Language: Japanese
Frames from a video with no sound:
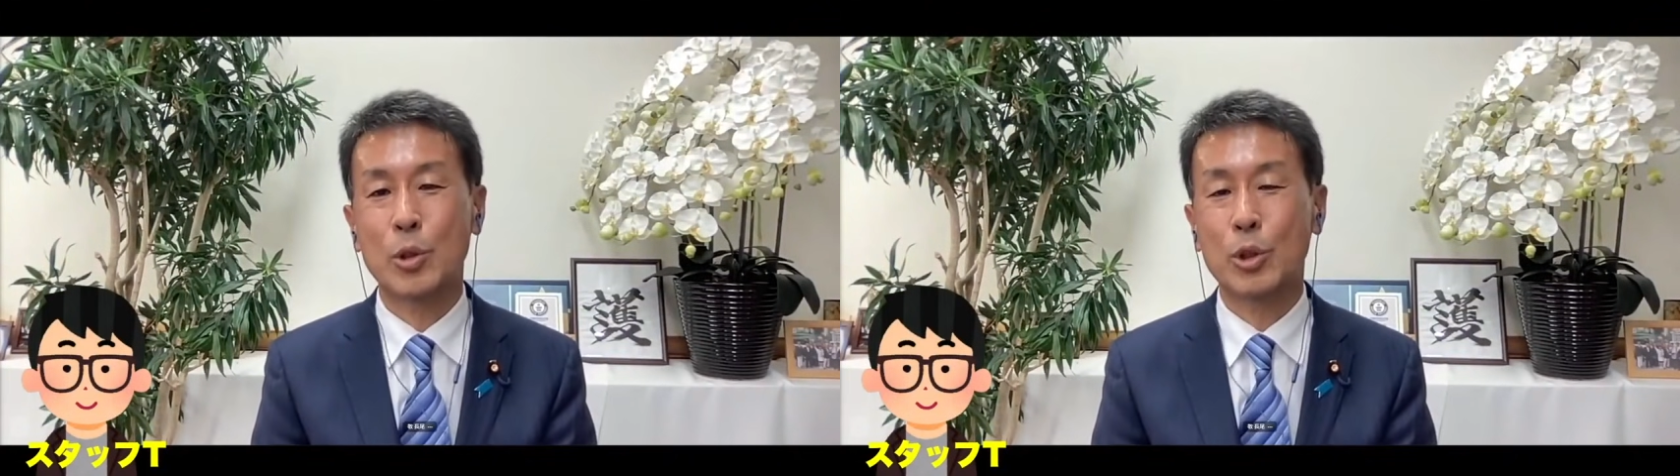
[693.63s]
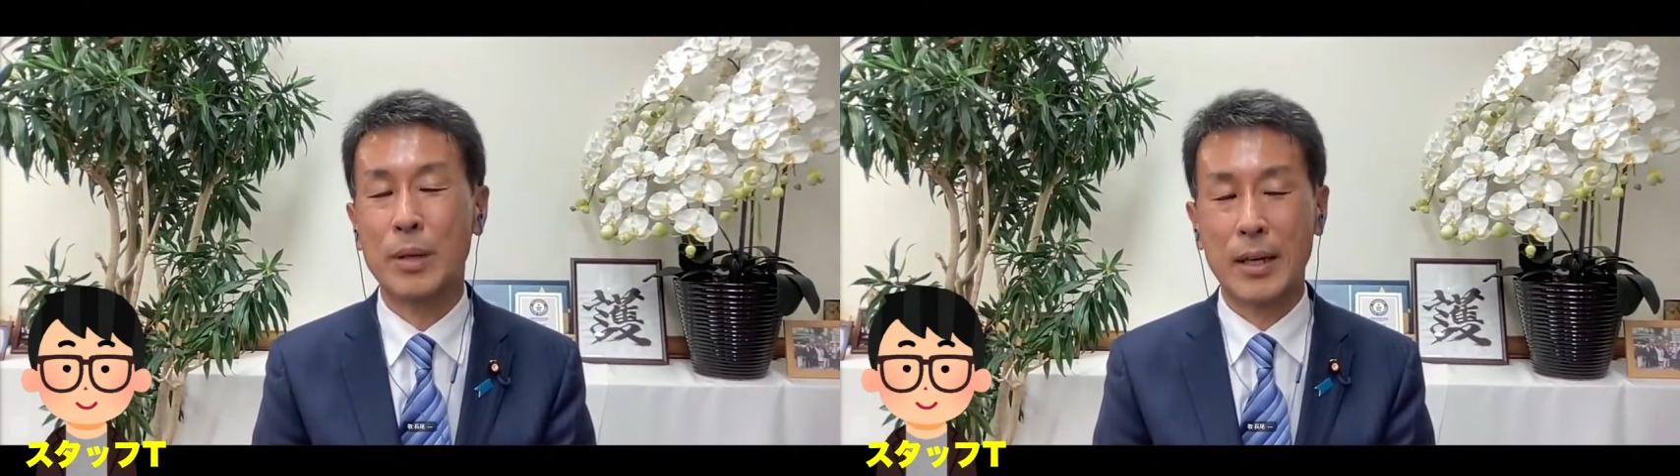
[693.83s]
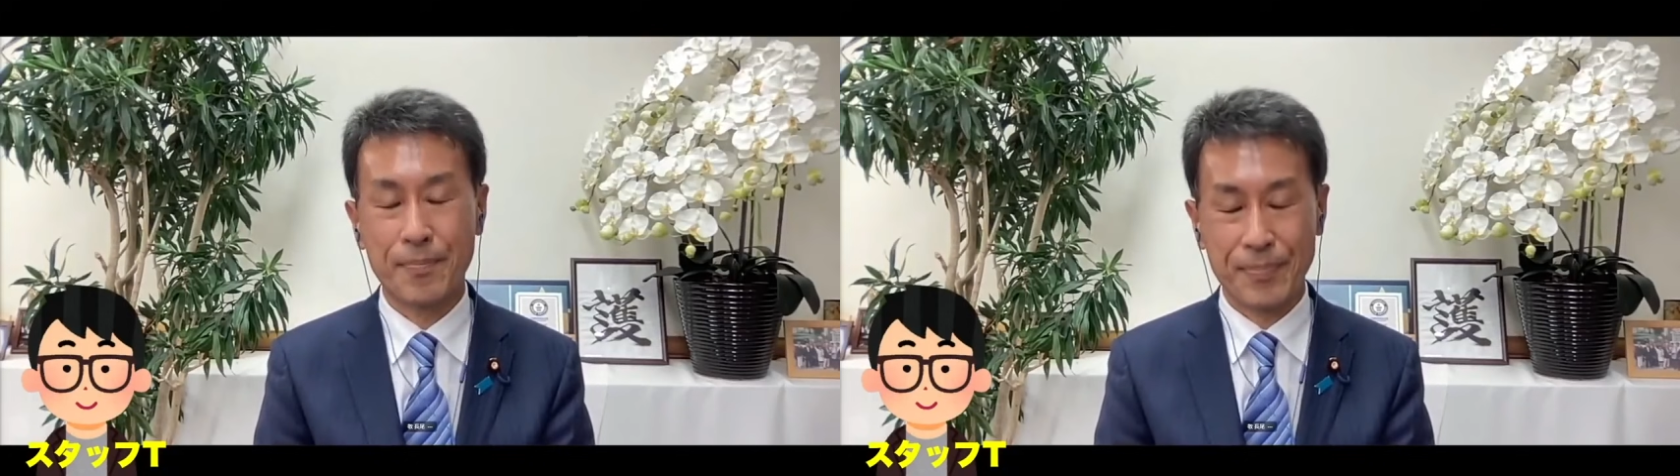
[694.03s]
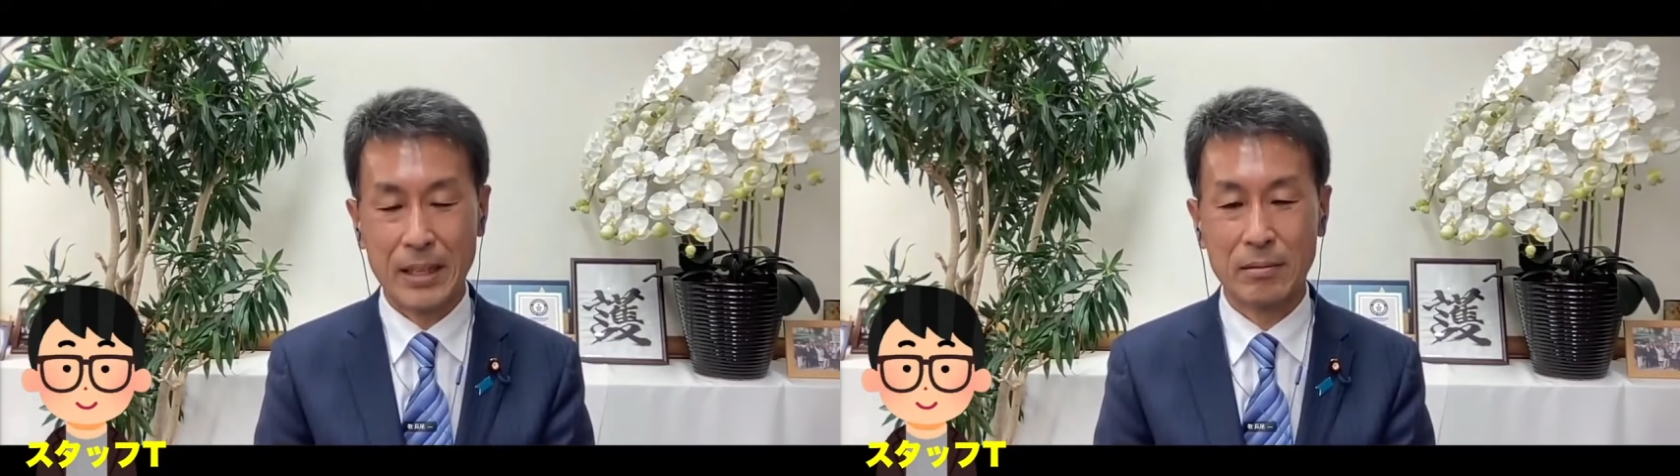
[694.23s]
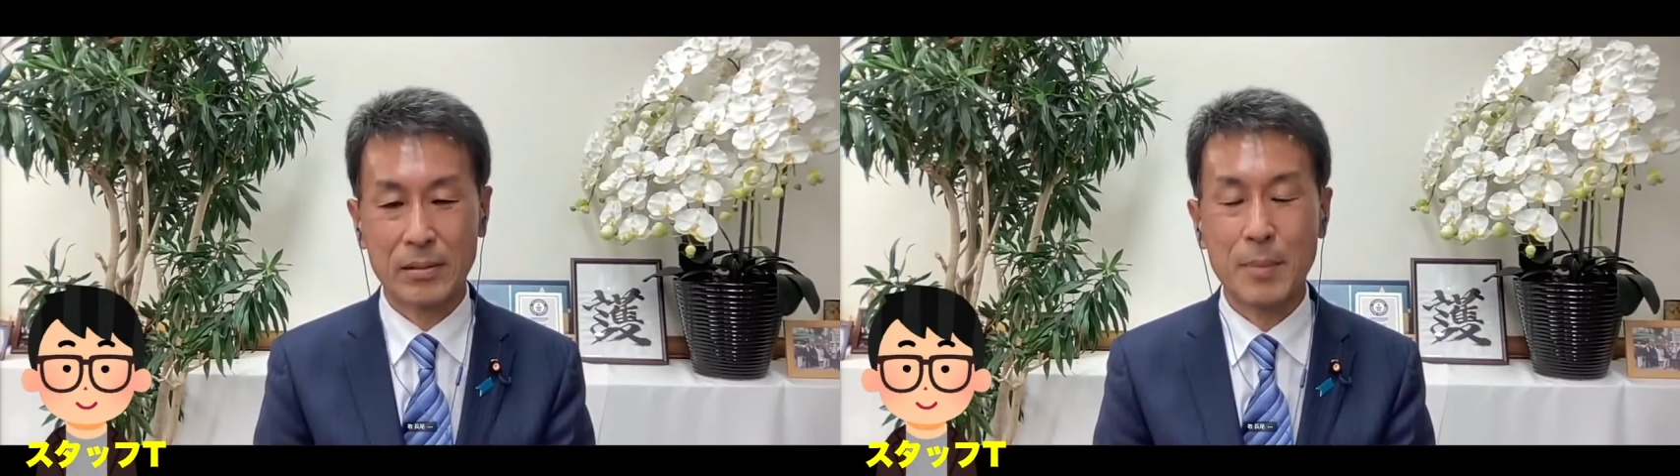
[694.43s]
言葉
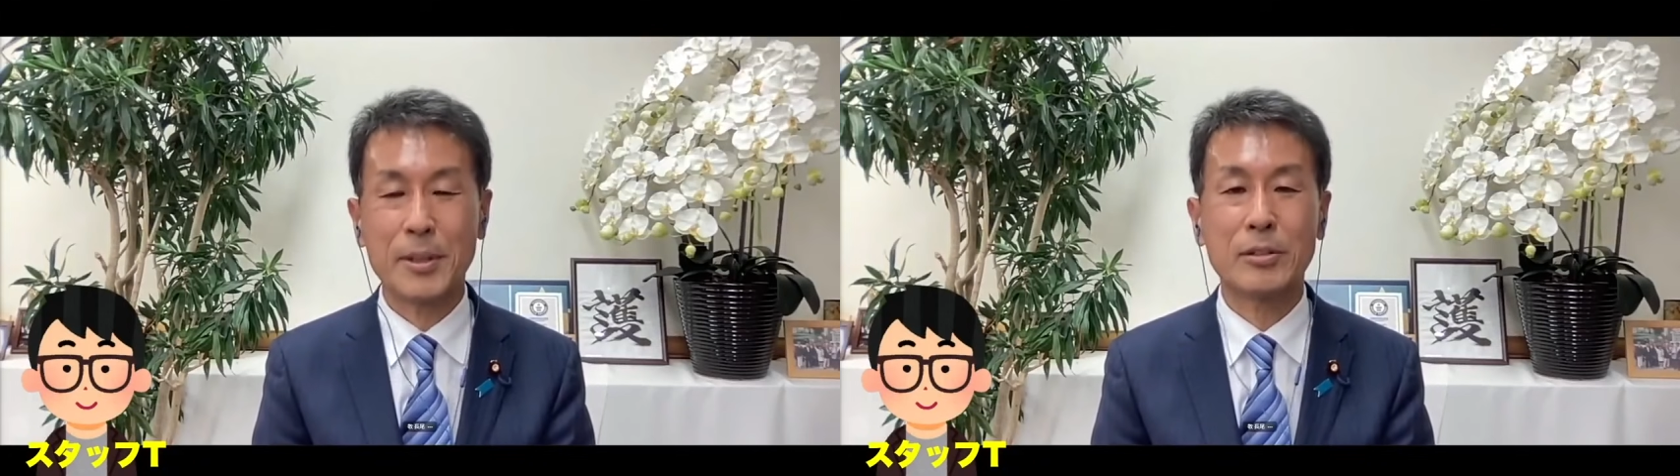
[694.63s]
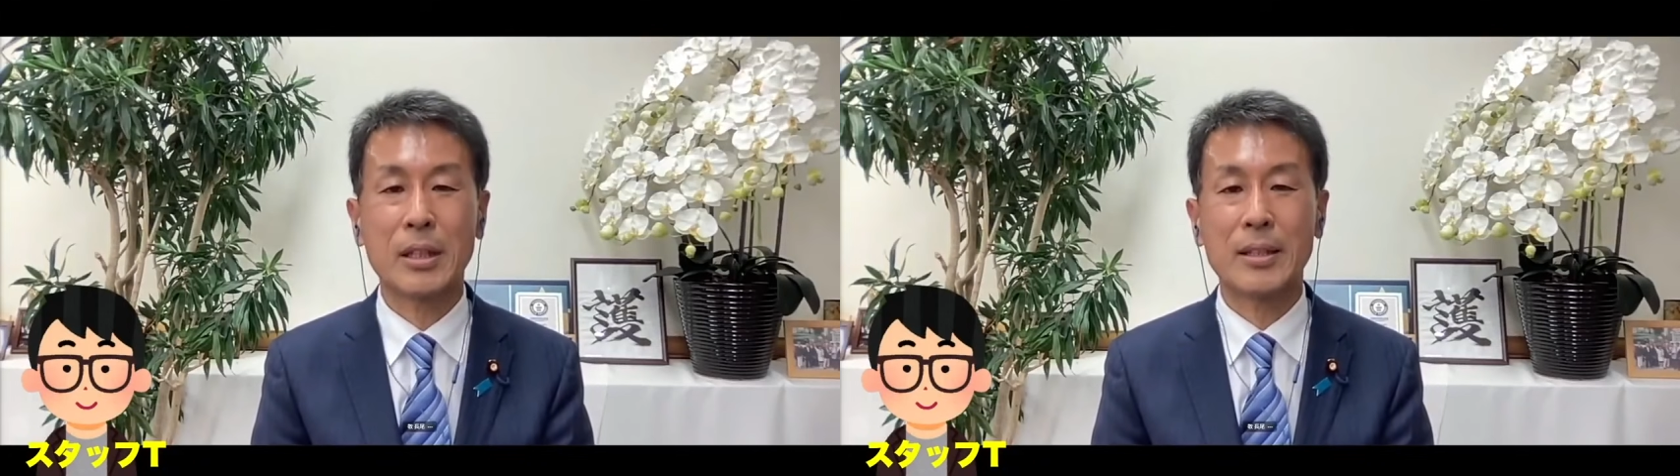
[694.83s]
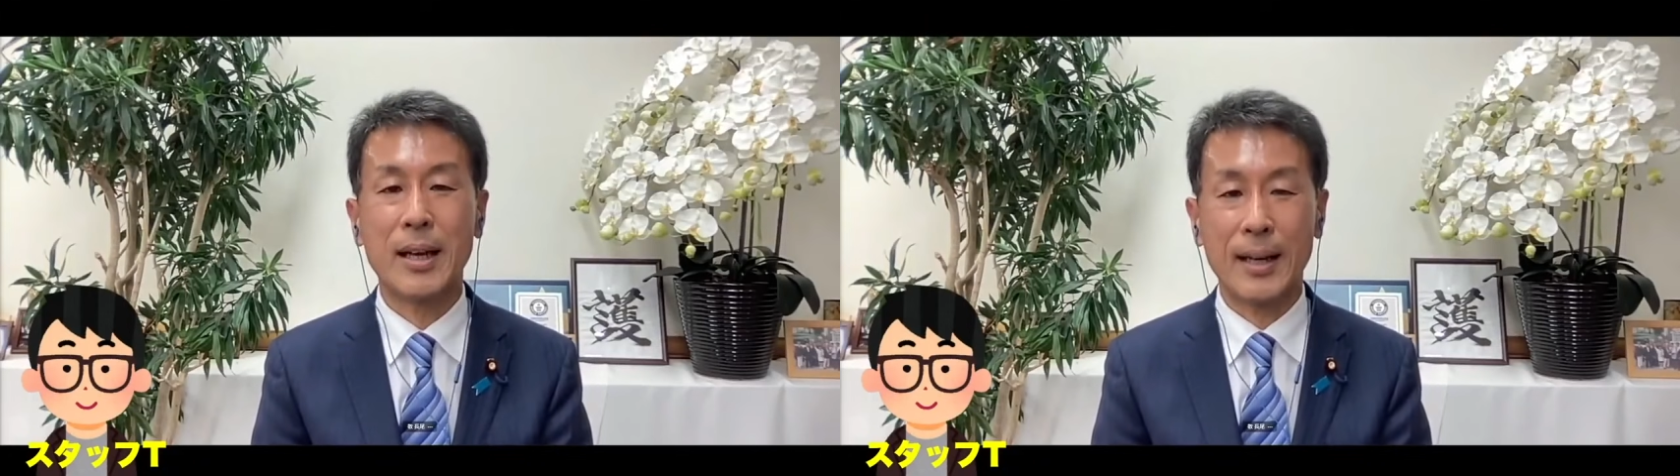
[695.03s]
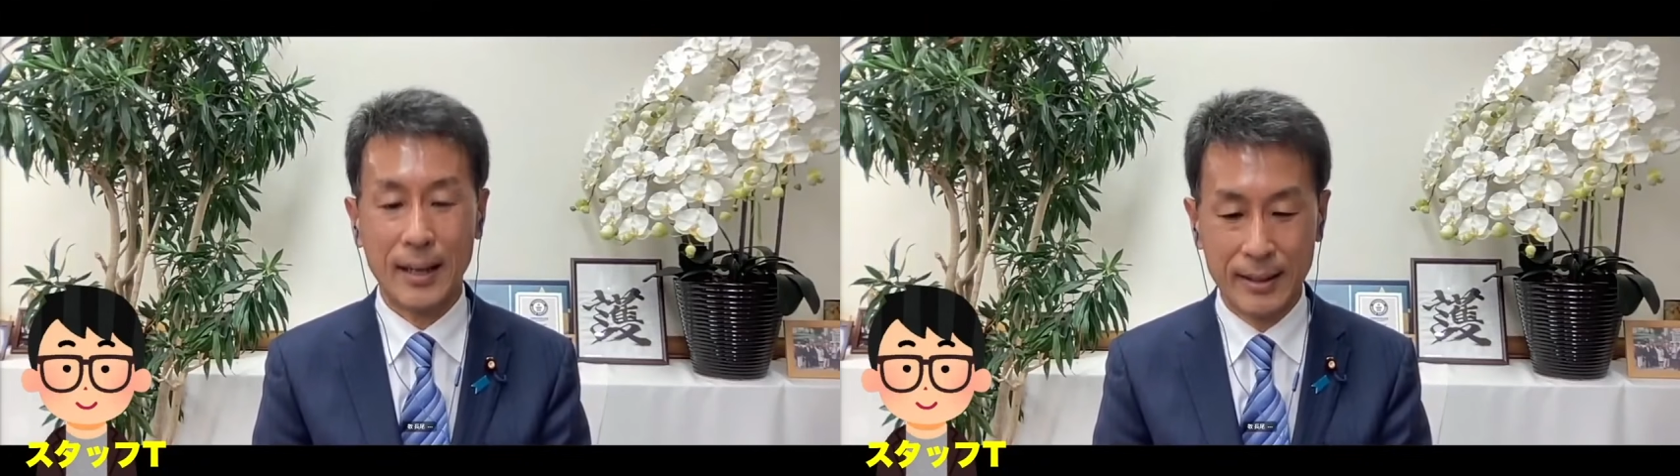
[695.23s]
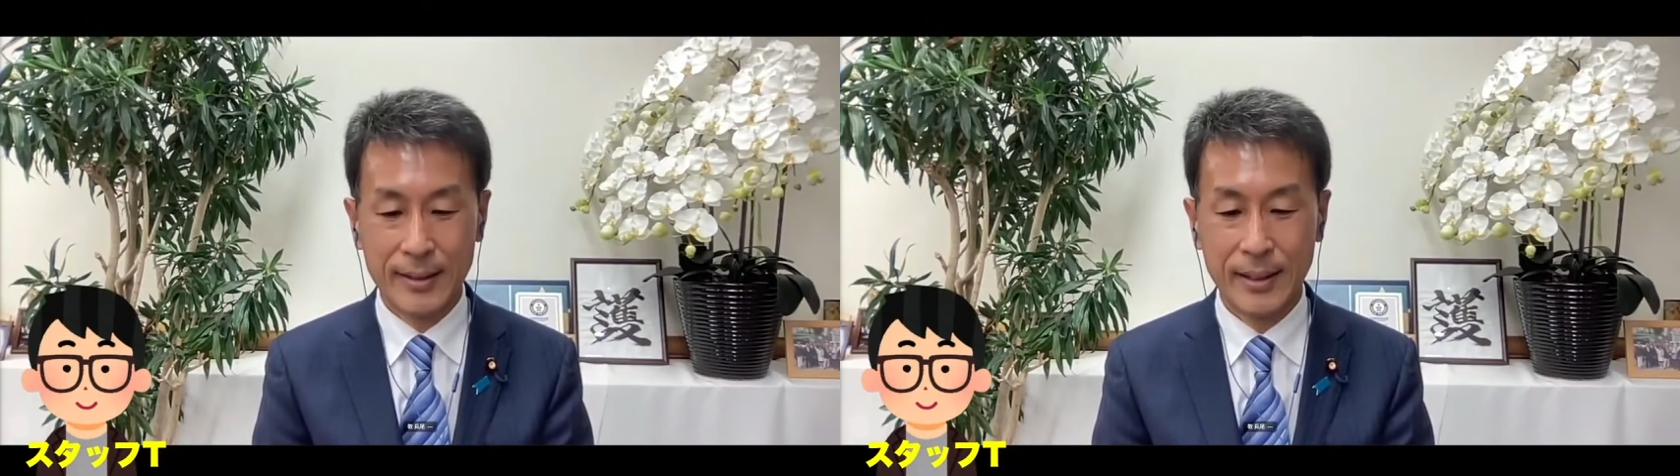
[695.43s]
あの噛み砕きなが
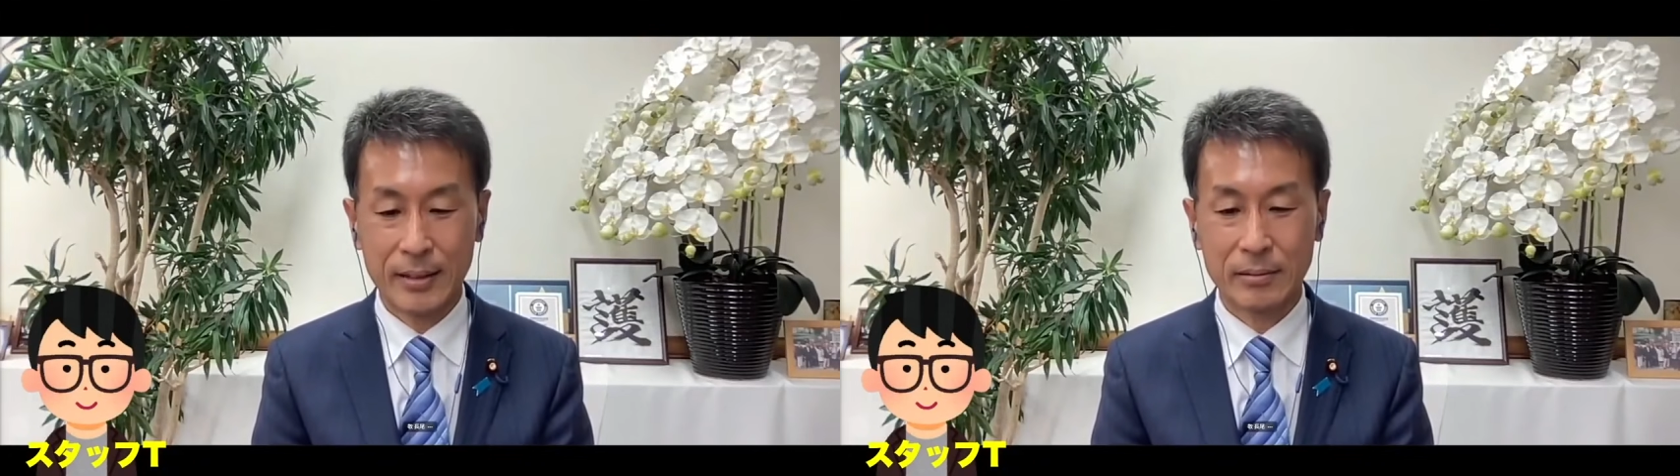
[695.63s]
ら